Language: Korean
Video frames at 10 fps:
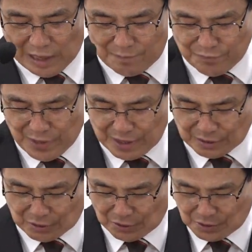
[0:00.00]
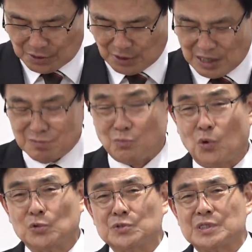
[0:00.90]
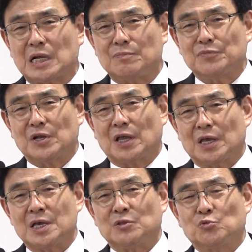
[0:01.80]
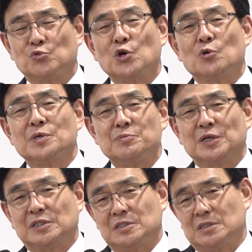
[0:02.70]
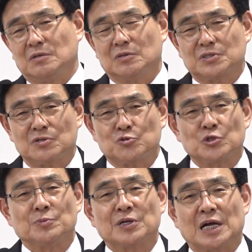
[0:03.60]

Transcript: 담대했던 그러한 모든 사람들에게 두려움이 임했 것을 주님은